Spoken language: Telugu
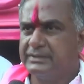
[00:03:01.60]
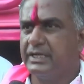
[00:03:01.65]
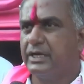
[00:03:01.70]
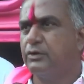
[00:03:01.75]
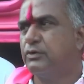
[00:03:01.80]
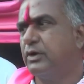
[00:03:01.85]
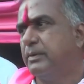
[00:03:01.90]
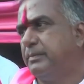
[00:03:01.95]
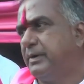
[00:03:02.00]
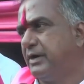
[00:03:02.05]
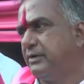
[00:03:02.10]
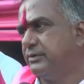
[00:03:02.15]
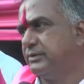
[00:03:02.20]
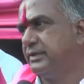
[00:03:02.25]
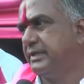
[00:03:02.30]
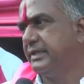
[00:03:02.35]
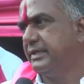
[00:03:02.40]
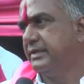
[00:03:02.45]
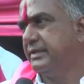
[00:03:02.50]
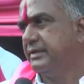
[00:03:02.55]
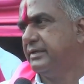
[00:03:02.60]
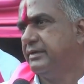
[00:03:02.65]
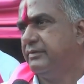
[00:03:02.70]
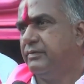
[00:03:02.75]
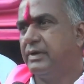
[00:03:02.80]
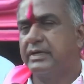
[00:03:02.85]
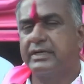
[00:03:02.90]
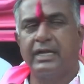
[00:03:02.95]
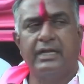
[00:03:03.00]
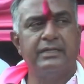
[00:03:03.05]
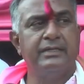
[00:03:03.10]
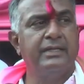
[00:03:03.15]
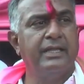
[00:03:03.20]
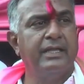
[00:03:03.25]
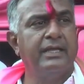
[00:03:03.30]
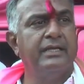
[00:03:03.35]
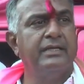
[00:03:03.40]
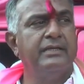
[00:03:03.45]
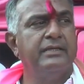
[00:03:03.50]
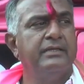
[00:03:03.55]
స్పందన కూడా బాగుంది వారికి
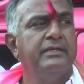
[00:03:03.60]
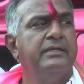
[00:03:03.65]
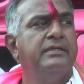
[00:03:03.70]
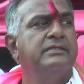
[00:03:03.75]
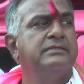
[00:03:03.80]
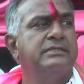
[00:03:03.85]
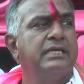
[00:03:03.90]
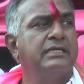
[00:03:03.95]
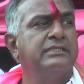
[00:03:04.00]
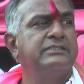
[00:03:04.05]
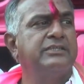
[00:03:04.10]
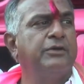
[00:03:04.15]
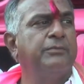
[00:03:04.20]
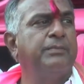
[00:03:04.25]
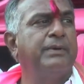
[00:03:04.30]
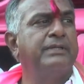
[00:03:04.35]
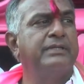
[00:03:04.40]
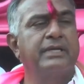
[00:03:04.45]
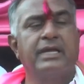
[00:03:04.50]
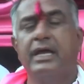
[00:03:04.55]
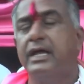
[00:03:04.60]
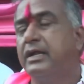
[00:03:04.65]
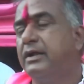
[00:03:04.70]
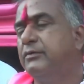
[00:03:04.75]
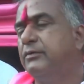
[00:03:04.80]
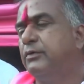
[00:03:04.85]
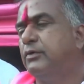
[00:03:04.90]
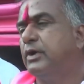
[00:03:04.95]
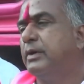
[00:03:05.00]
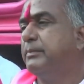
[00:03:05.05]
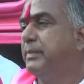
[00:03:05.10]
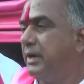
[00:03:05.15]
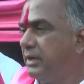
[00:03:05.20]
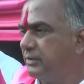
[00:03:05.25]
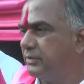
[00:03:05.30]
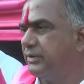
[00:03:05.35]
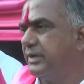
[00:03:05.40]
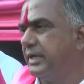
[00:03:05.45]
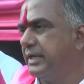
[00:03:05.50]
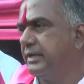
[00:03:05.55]
అందే సంక్షేమ పథకాలు కూడా
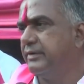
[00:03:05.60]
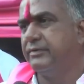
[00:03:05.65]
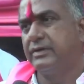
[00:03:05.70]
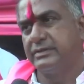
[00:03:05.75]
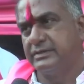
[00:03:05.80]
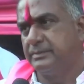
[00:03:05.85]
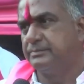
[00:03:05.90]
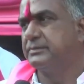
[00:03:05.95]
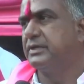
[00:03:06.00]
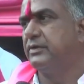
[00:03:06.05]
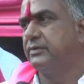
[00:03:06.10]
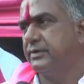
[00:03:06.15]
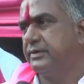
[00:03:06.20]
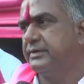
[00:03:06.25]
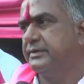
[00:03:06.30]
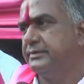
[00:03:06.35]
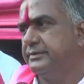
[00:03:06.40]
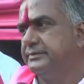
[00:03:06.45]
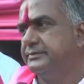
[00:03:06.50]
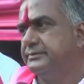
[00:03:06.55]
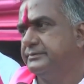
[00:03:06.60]
బాగున్నాయని వారు చెప్తారు